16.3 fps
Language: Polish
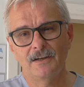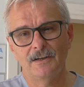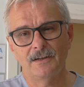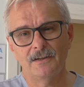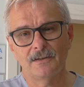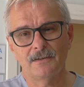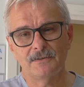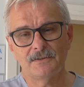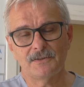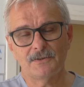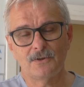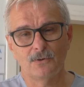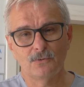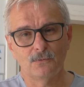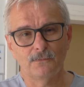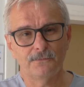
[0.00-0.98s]
e,
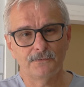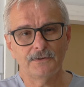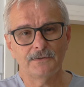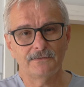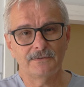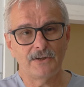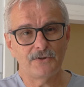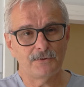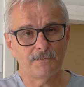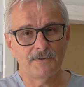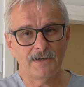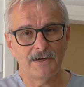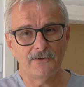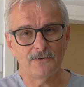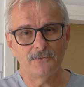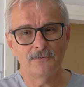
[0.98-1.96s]
zgonów w naszym
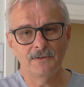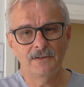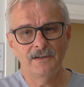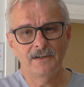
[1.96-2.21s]
kraju.